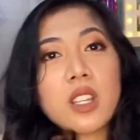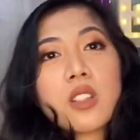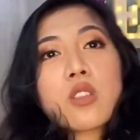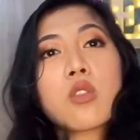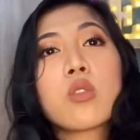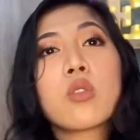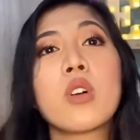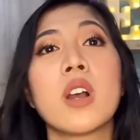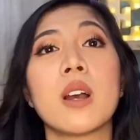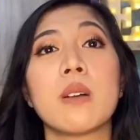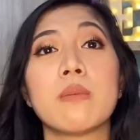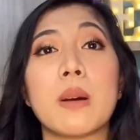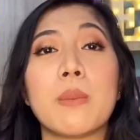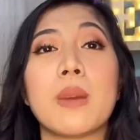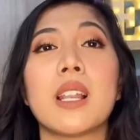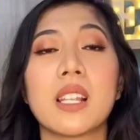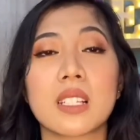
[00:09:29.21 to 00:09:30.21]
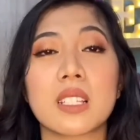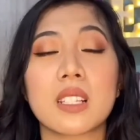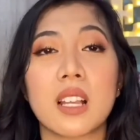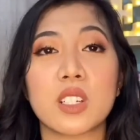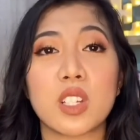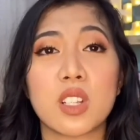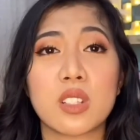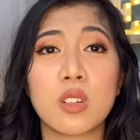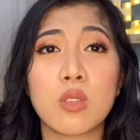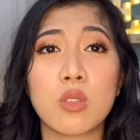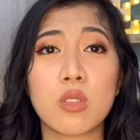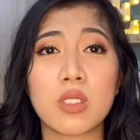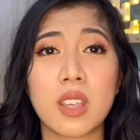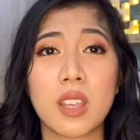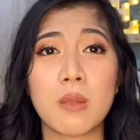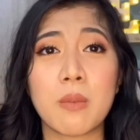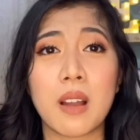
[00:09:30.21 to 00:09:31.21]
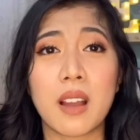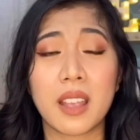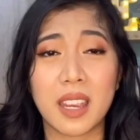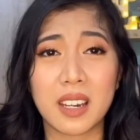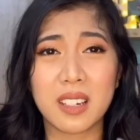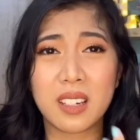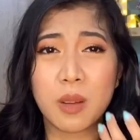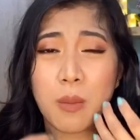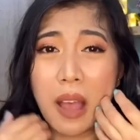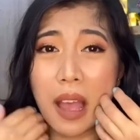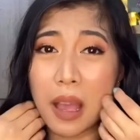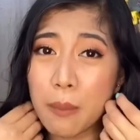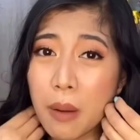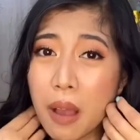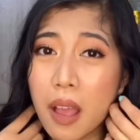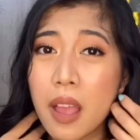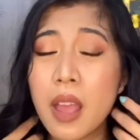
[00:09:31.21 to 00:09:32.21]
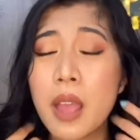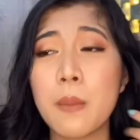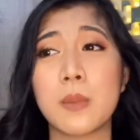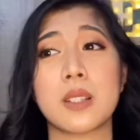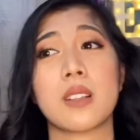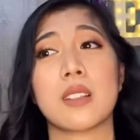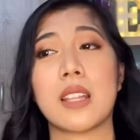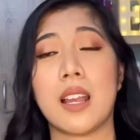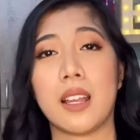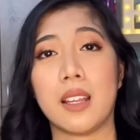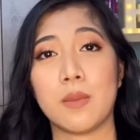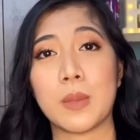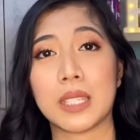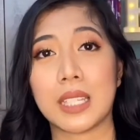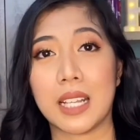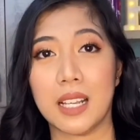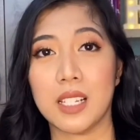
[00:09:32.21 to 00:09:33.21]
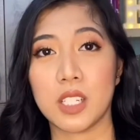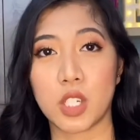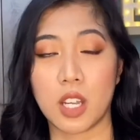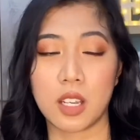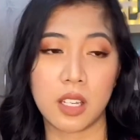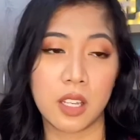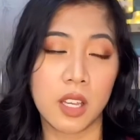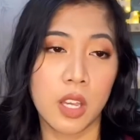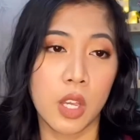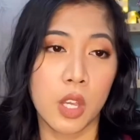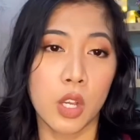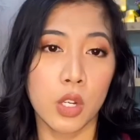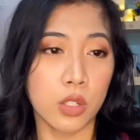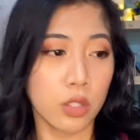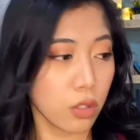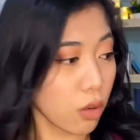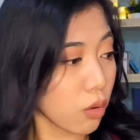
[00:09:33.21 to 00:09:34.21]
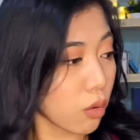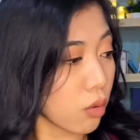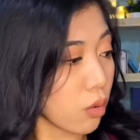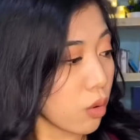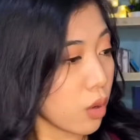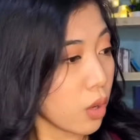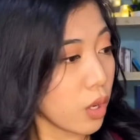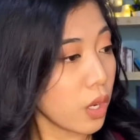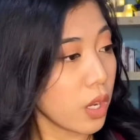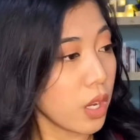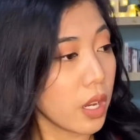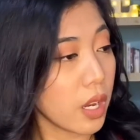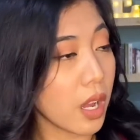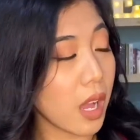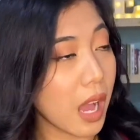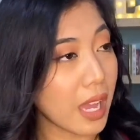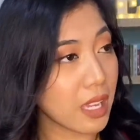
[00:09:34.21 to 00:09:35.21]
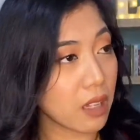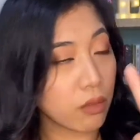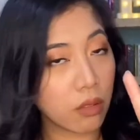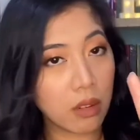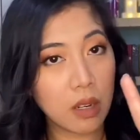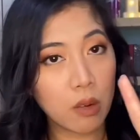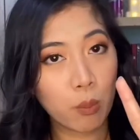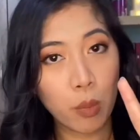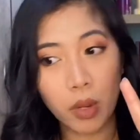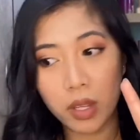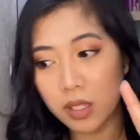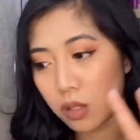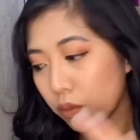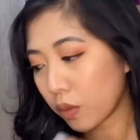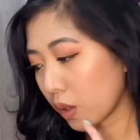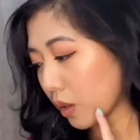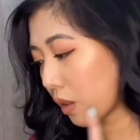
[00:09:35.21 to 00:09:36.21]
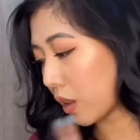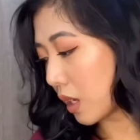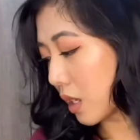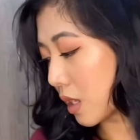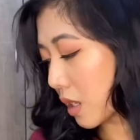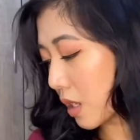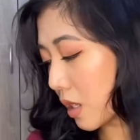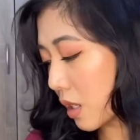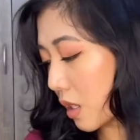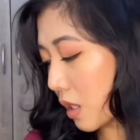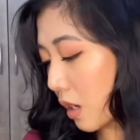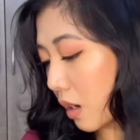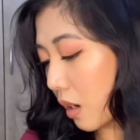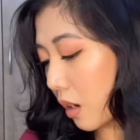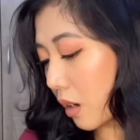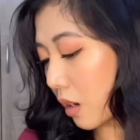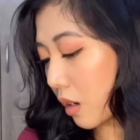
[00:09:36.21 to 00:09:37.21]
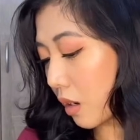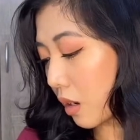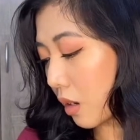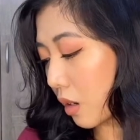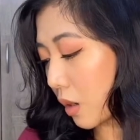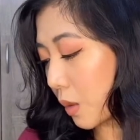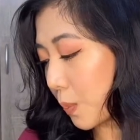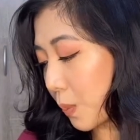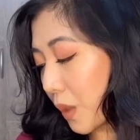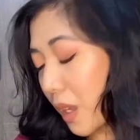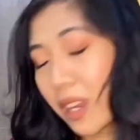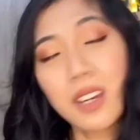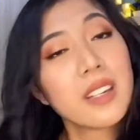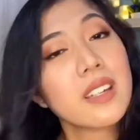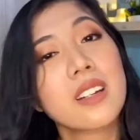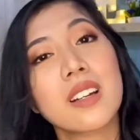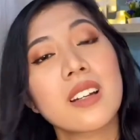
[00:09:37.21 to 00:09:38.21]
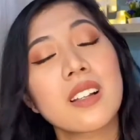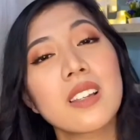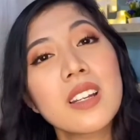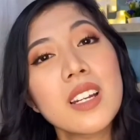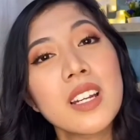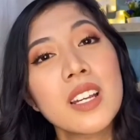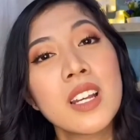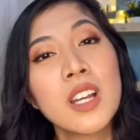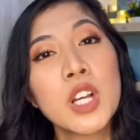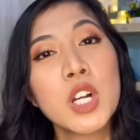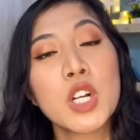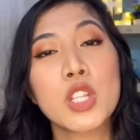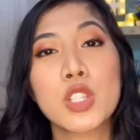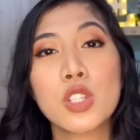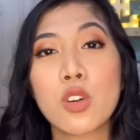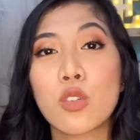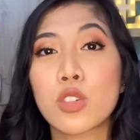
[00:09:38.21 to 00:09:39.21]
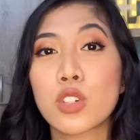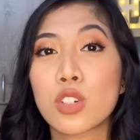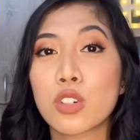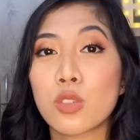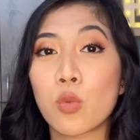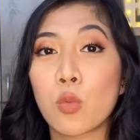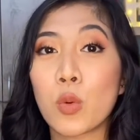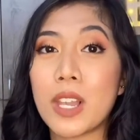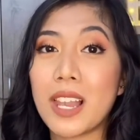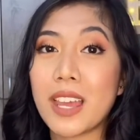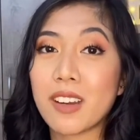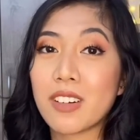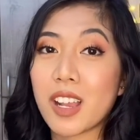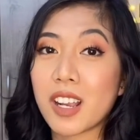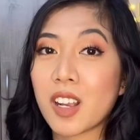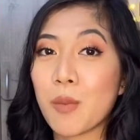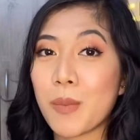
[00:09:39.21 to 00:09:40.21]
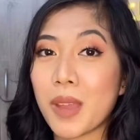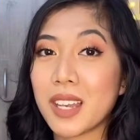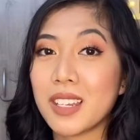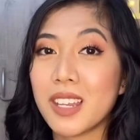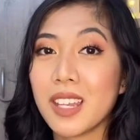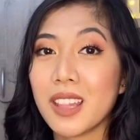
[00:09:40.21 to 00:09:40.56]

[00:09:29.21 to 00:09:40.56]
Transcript: So, mabilis lang siya. Siguro sa ibang hair na mahaba, nasa mas matagal siya. So, I have three points for this uh, hair curler. So, will I recommend it?